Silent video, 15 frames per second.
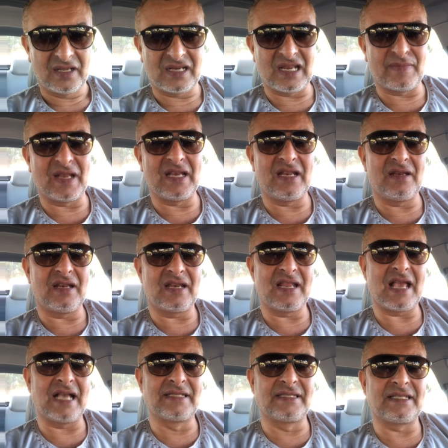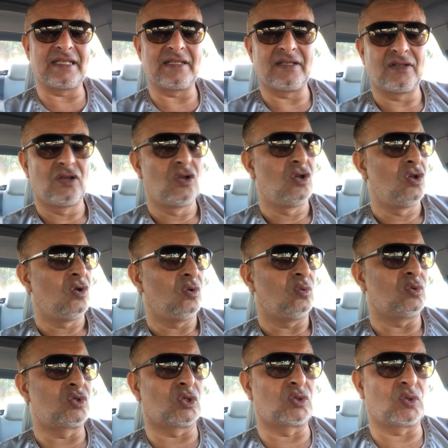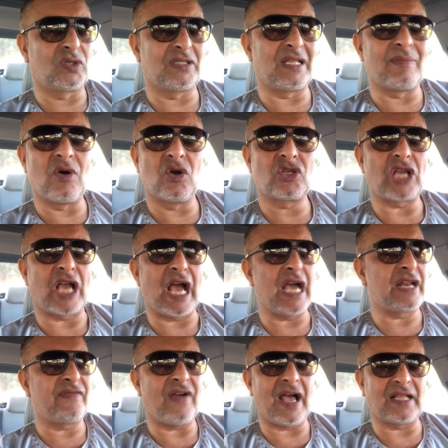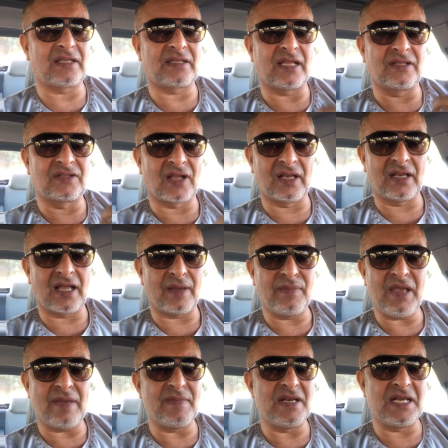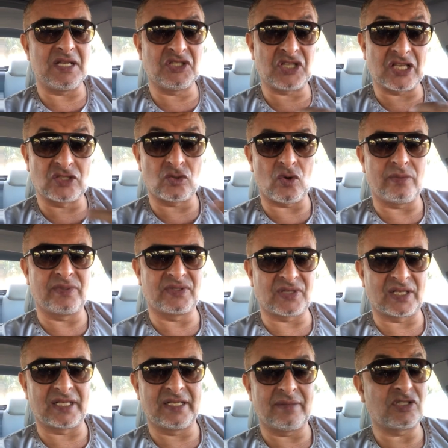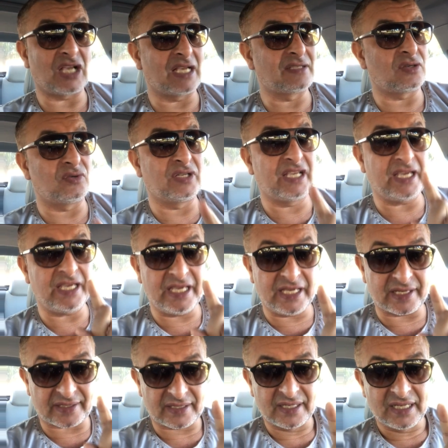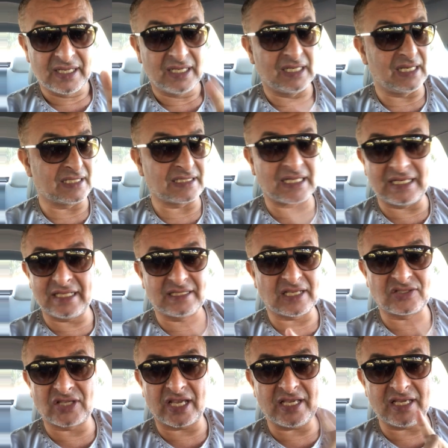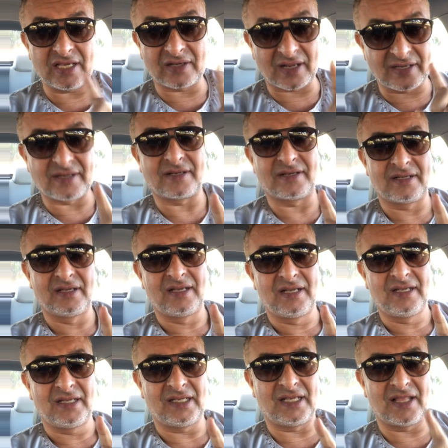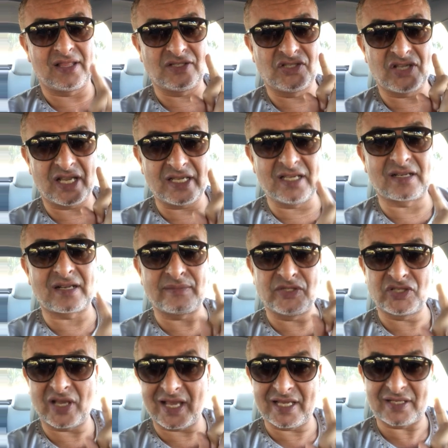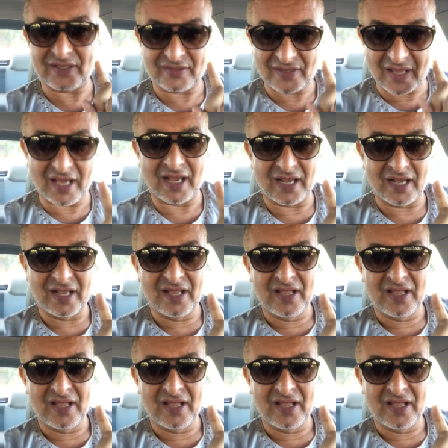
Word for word: انما اللي ياذن وصوته كده ما هوش عارف حتى يطلع بيعمل نشاز وهو بيصلي مش عايز اقول جعير الاذان ليس جعيرا الاذان شعيره من شعائر الله